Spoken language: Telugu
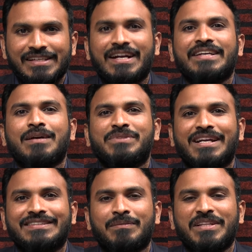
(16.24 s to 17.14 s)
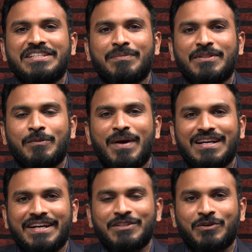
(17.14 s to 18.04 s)
ఇక ఈ అంశానికి సంబంధించి మనతో
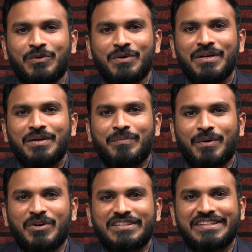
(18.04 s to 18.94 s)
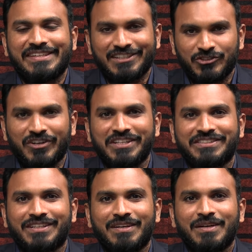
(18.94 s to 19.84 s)
మాట్లాడేందుకు ప్రముఖ సీనియర్
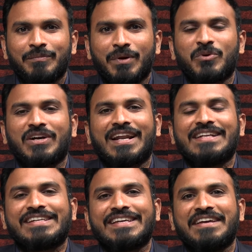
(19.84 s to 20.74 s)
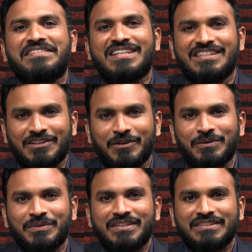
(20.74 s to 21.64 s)
జర్నలిస్ట్ ప్రముఖ రాజకీయ విశ్లేషకులు
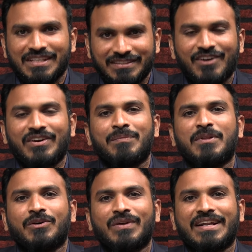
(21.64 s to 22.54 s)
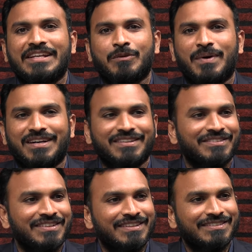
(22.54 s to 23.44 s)
సిఎస్ రావు గారు మనతో ఉన్నారు ఆయనతో మాట్లాడదాం
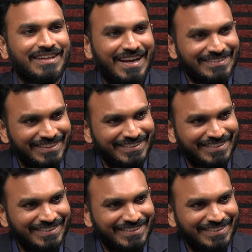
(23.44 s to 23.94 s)
సార్ హాయ్